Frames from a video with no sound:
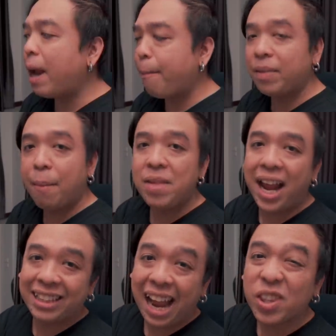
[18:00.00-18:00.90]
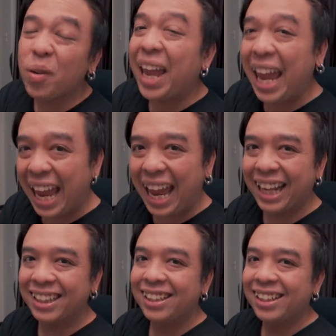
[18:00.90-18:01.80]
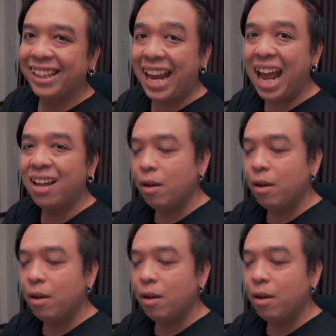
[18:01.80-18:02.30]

รับตำแหน่งแทนตัวเองนะ